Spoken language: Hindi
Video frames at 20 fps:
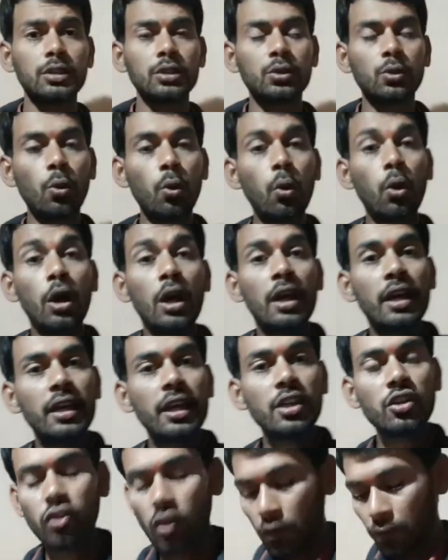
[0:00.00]
तो
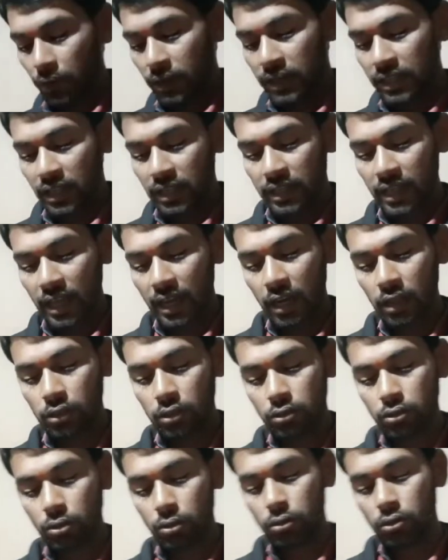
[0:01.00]
ये जो ऑफर निकल के आ रहा है
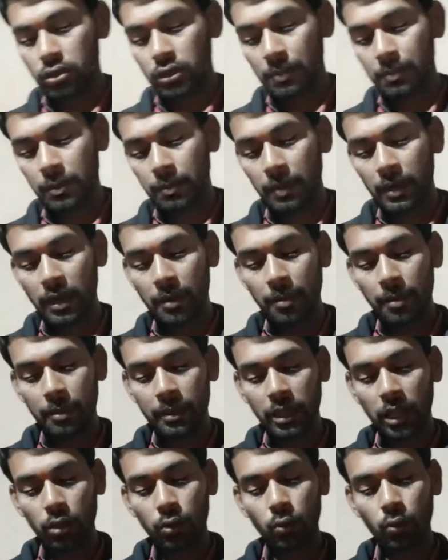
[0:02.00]
दोस्तों तो सबसे पहले मैं
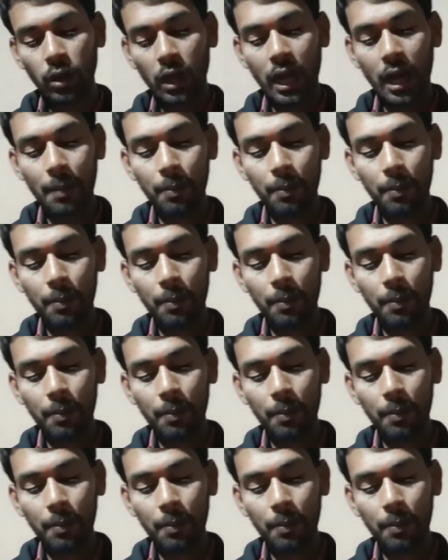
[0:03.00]
बता दूँ कि